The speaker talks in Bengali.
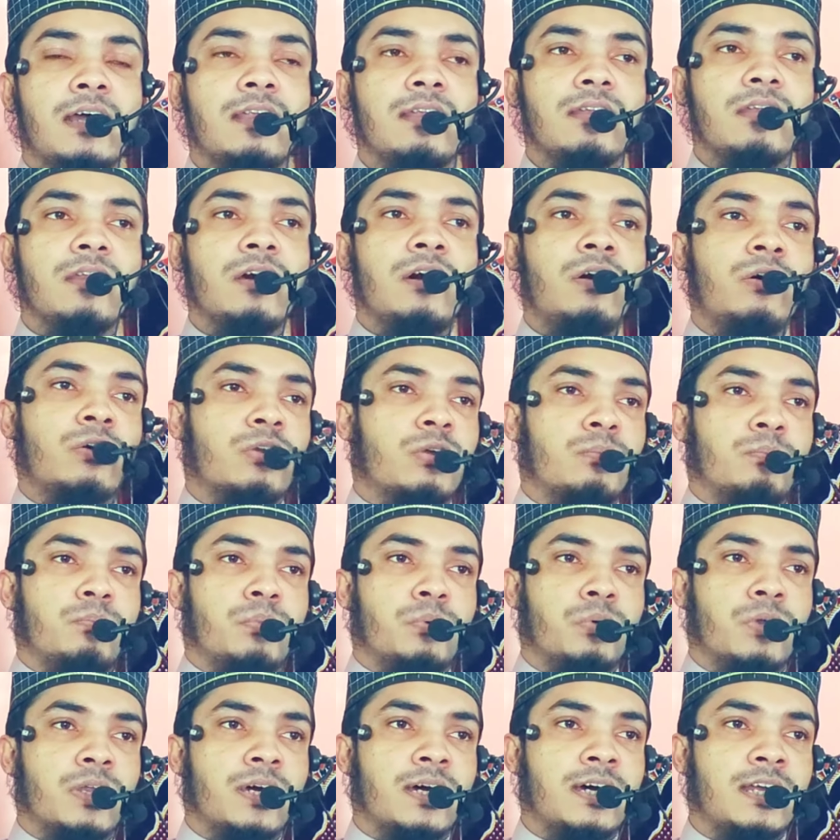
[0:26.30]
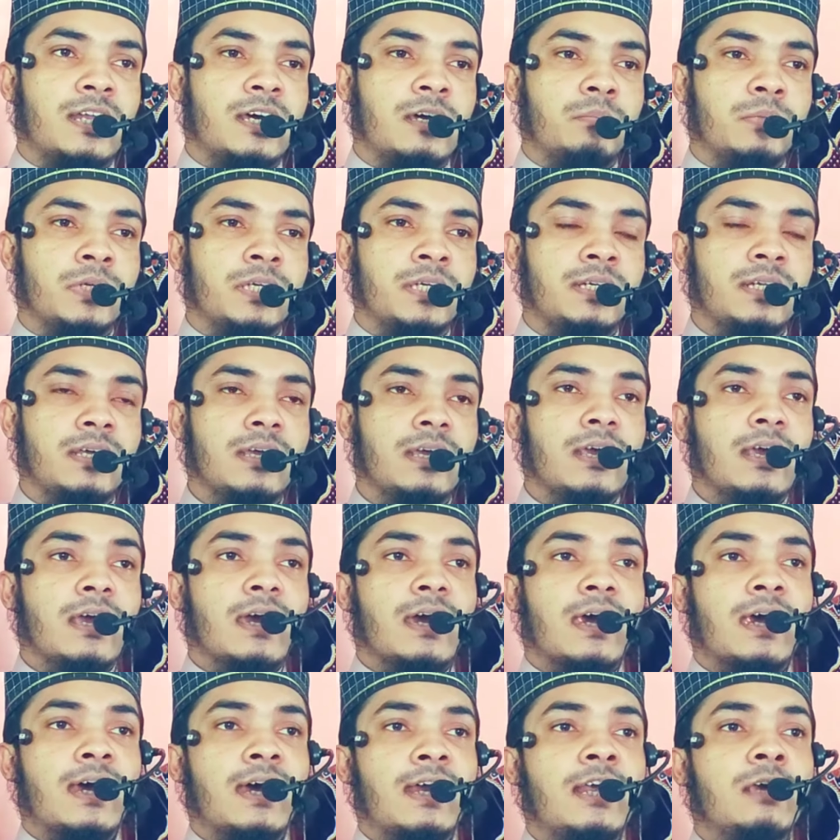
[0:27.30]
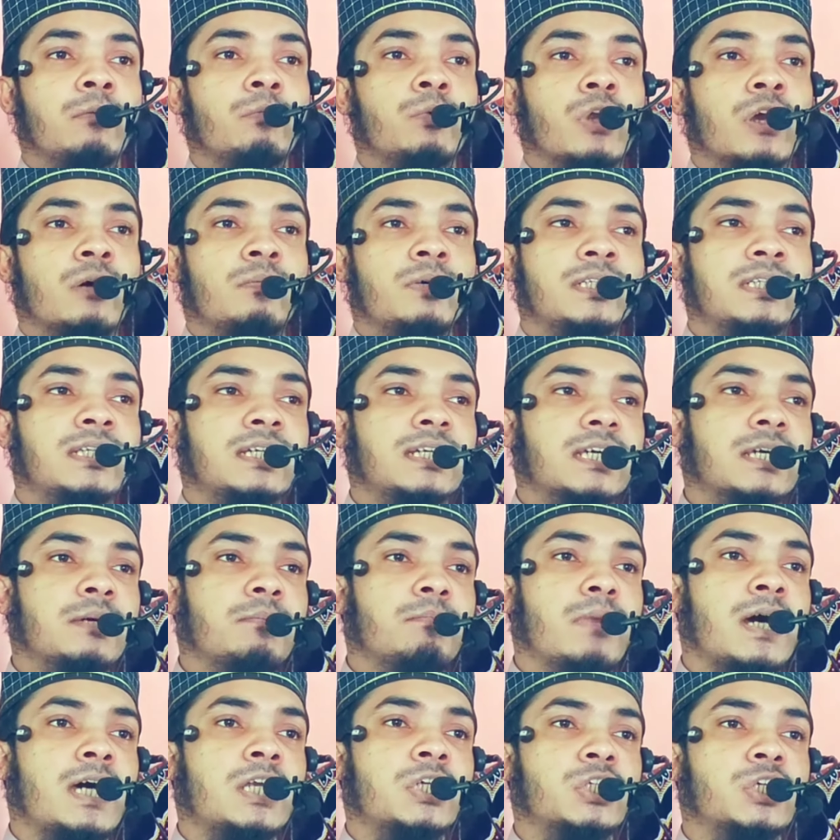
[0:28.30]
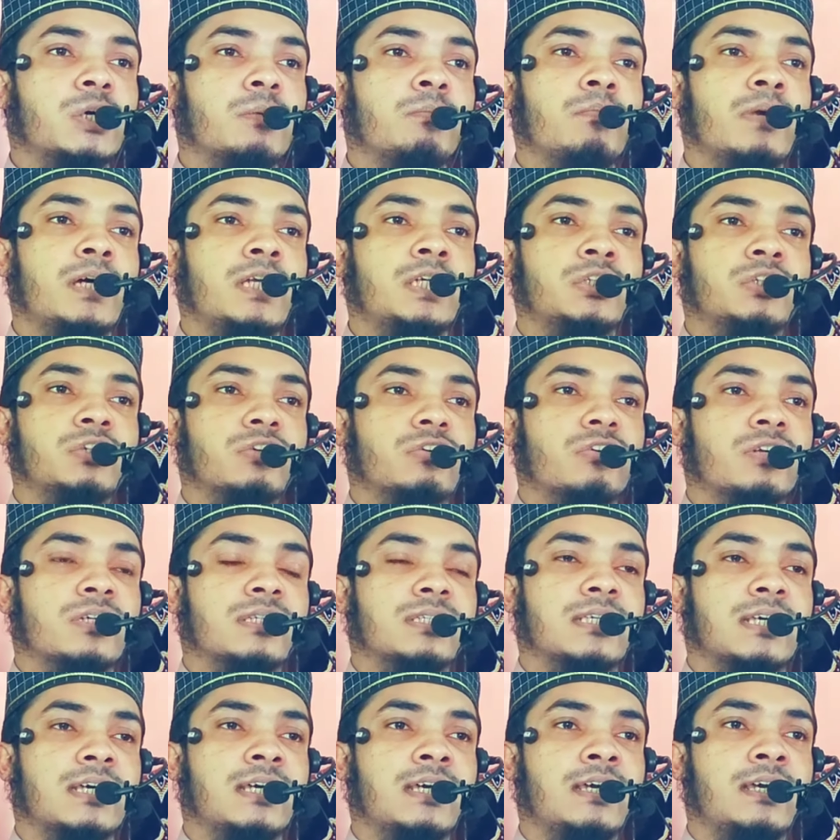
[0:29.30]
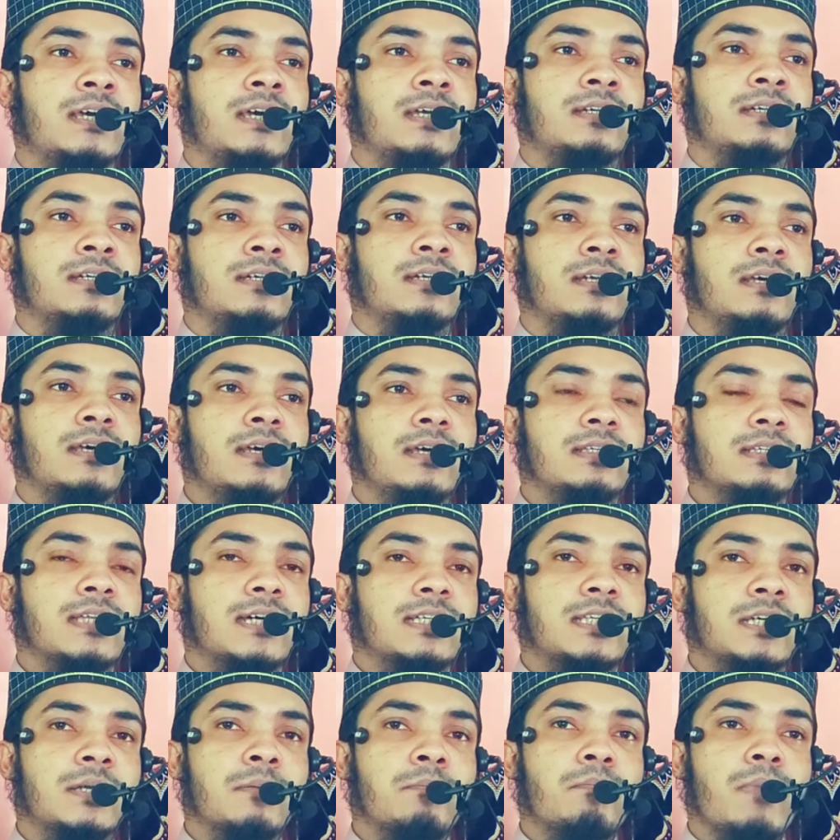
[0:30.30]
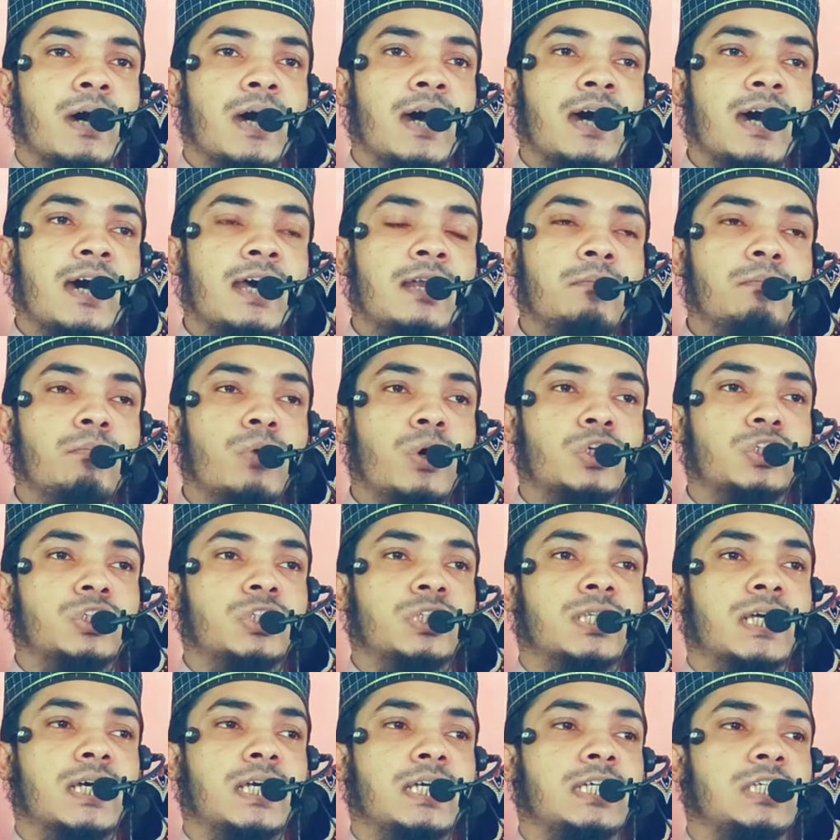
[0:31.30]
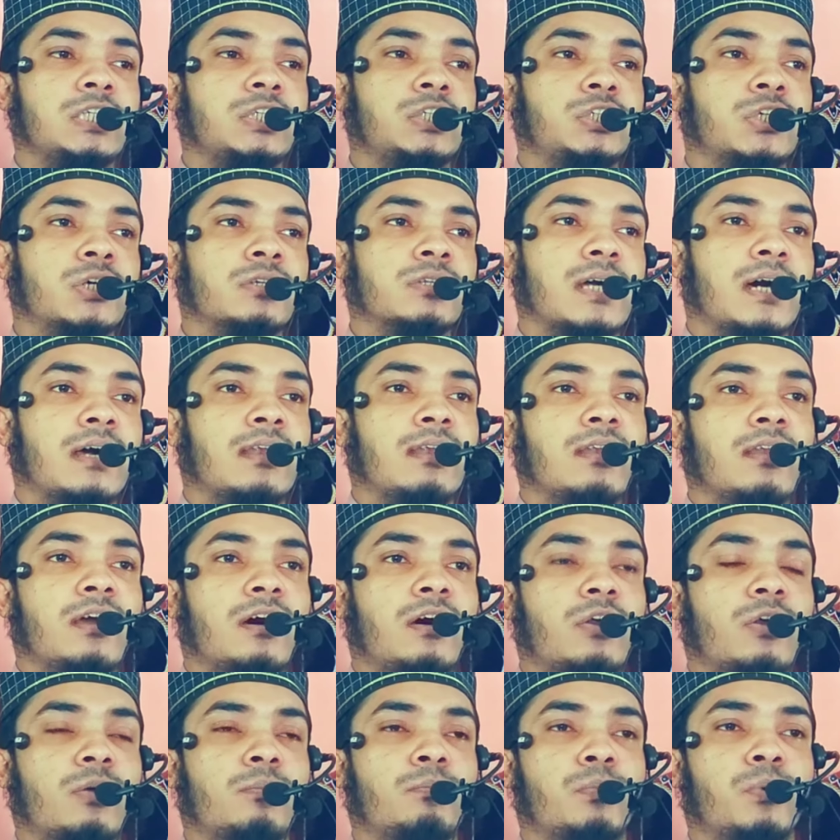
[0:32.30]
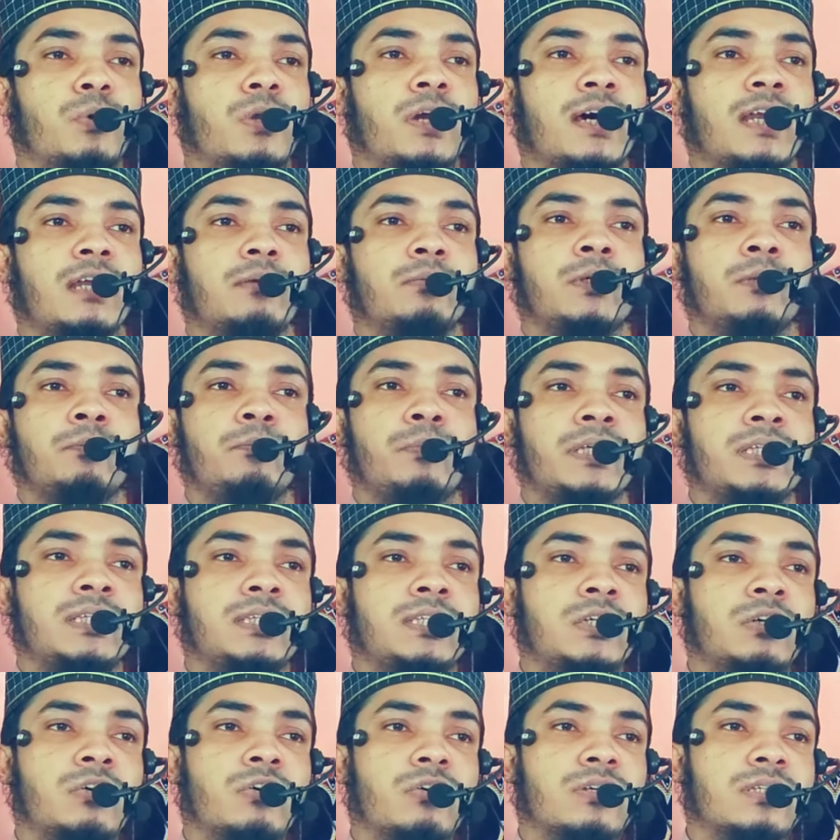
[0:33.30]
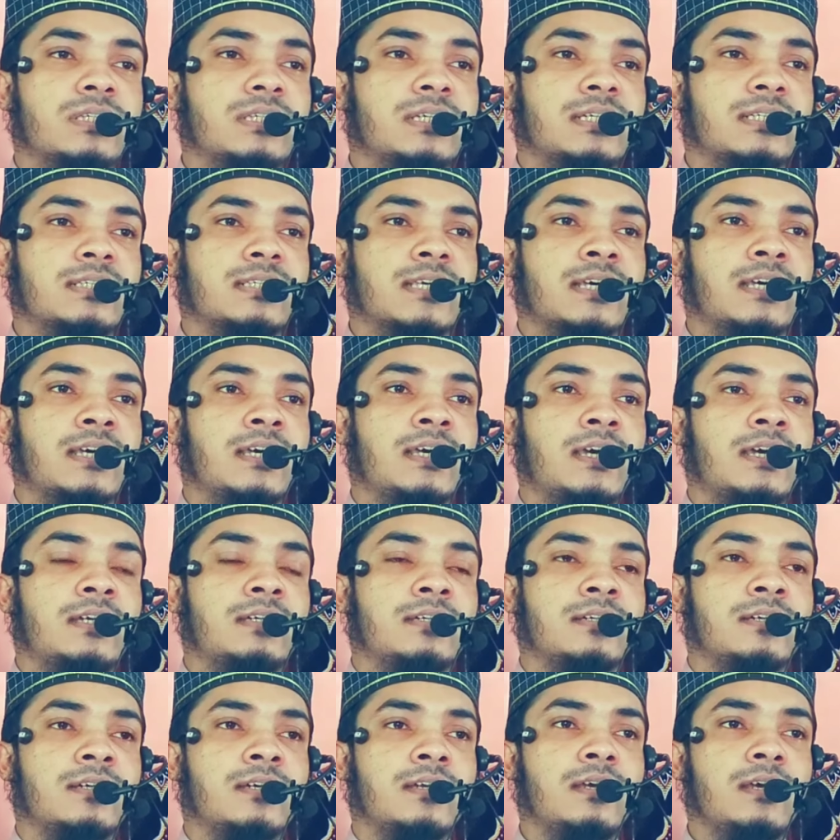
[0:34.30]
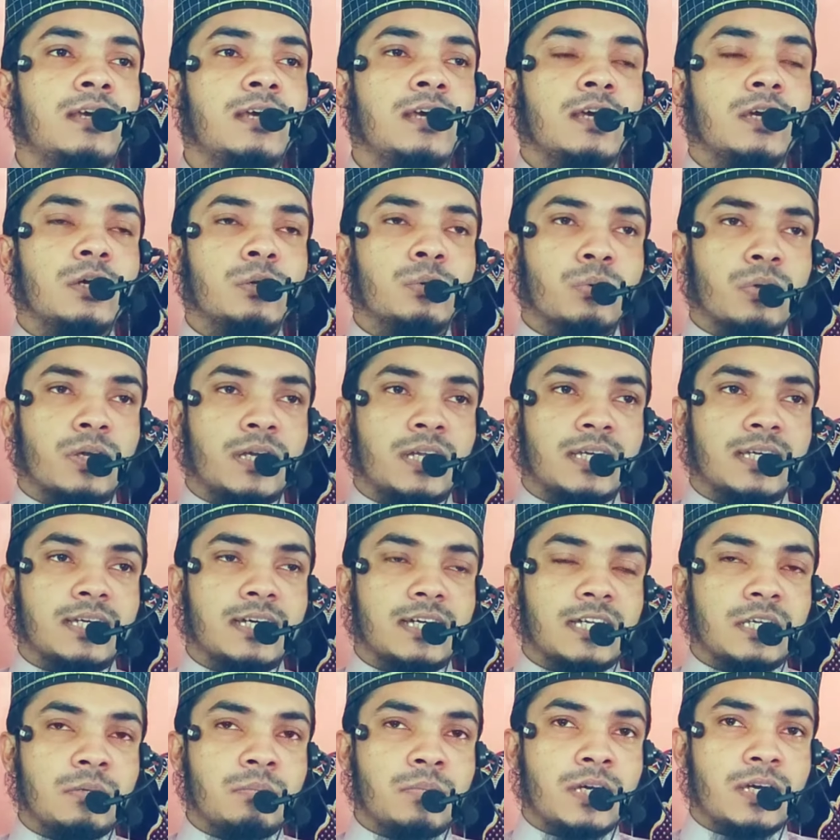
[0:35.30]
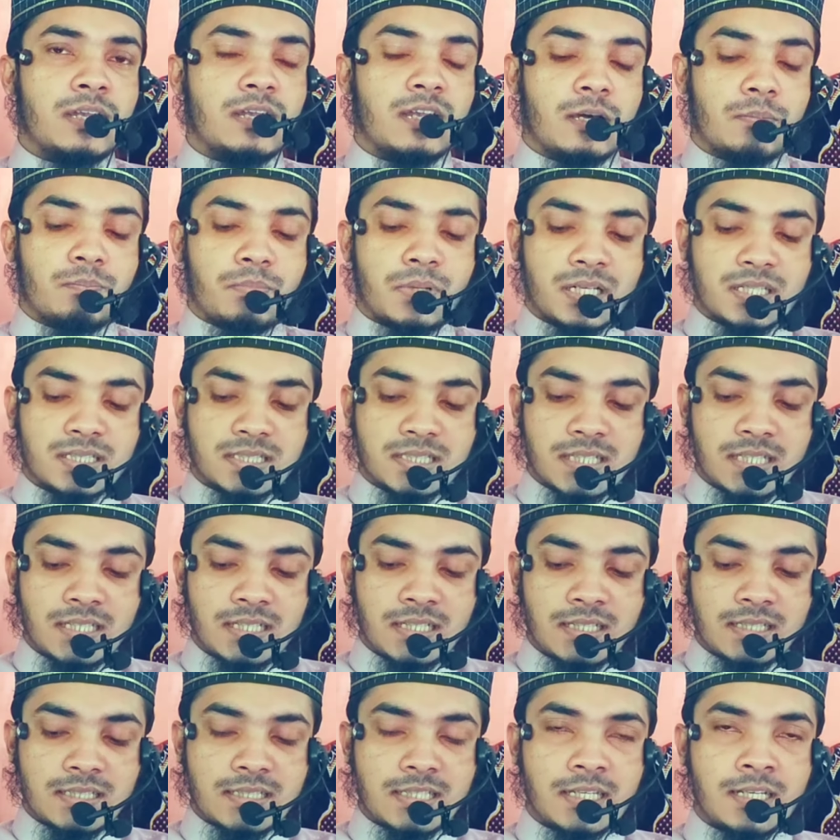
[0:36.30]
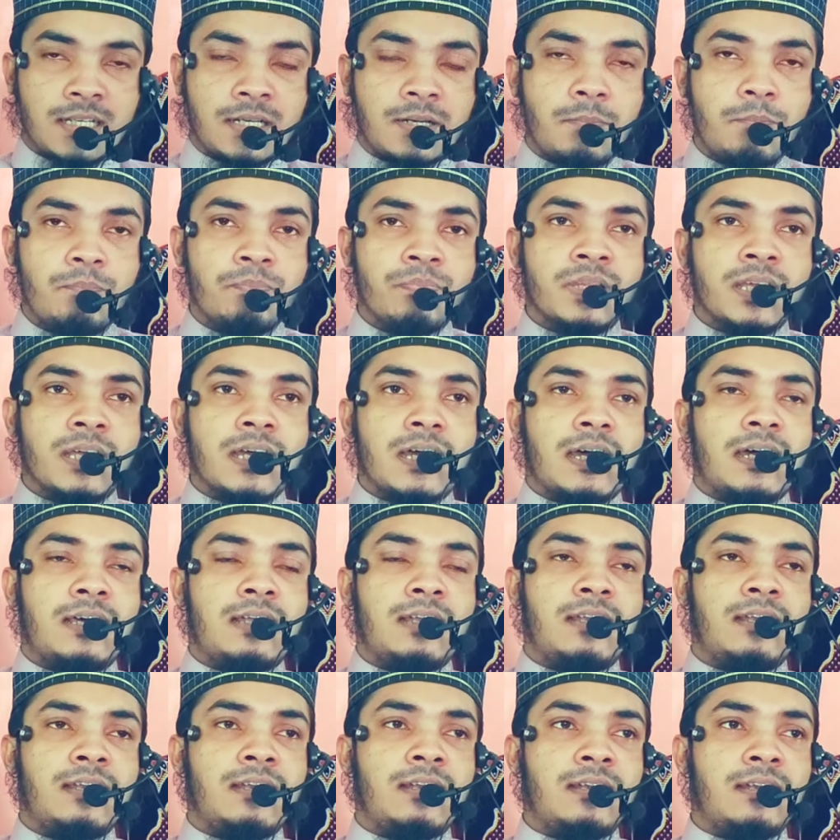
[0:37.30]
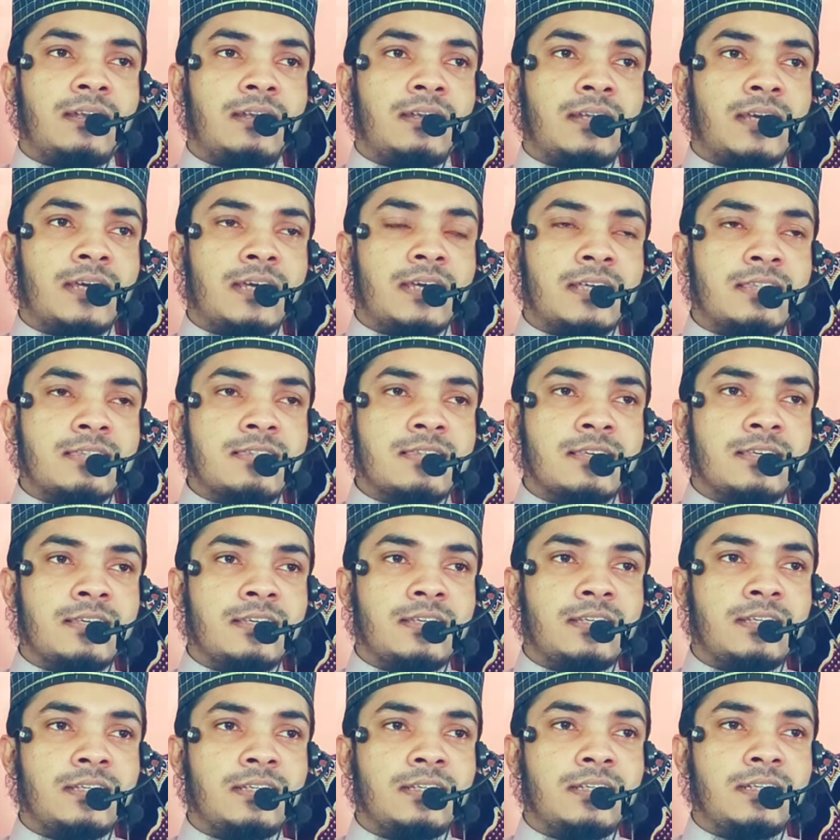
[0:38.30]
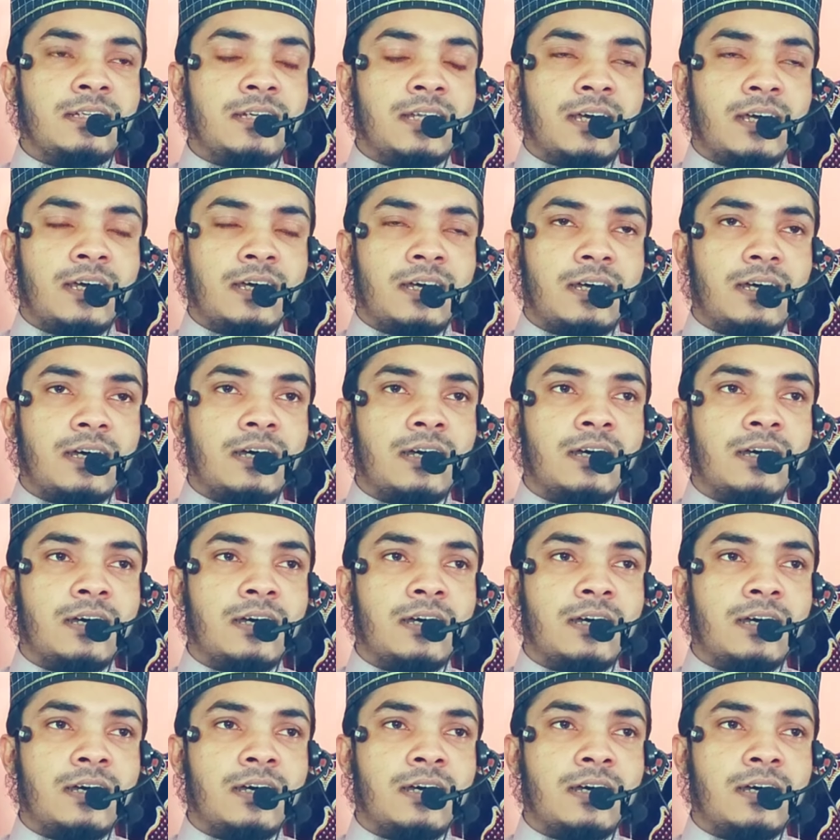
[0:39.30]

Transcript: আল্লাহ রব্বুল আলমিন আলেমুল আমাদেরকে মান সম্মানিত করেছেন তাদের মান মর্যাদা ইজ্জত আল্লাহ রব্বুল আলমিন বৃদ্ধি করে দিয়েছেন কোরআন কারিমে আল্লাহ পাক জানিয়েছেন আল্লাদিনা